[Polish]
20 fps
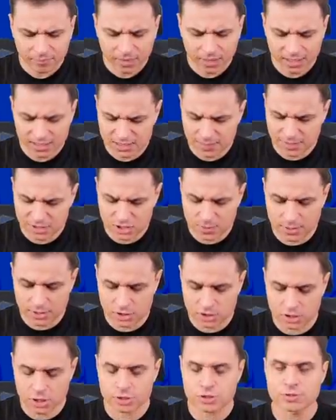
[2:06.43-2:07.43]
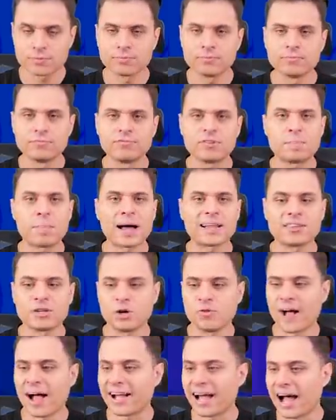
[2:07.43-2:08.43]
Zobaczymy, czy coś
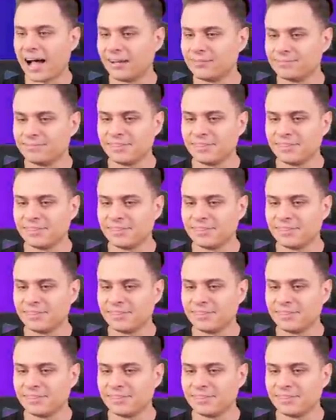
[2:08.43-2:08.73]
wypadnie. Uwaga!